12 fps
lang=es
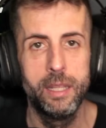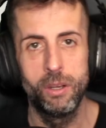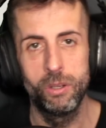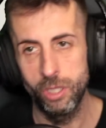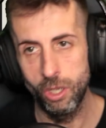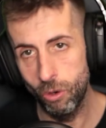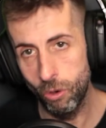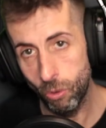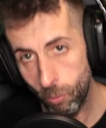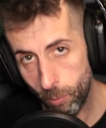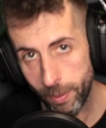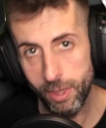os dejo
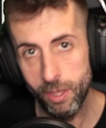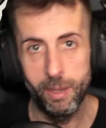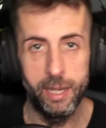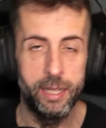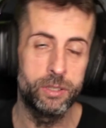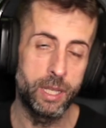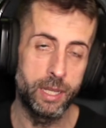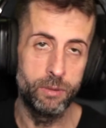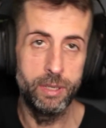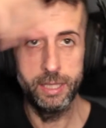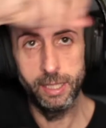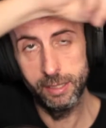un vídeo, ¿vale? Os dejaré
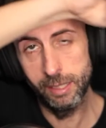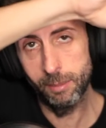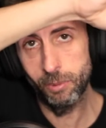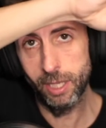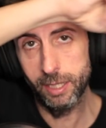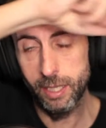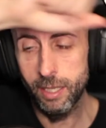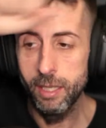una etiquetita por aquí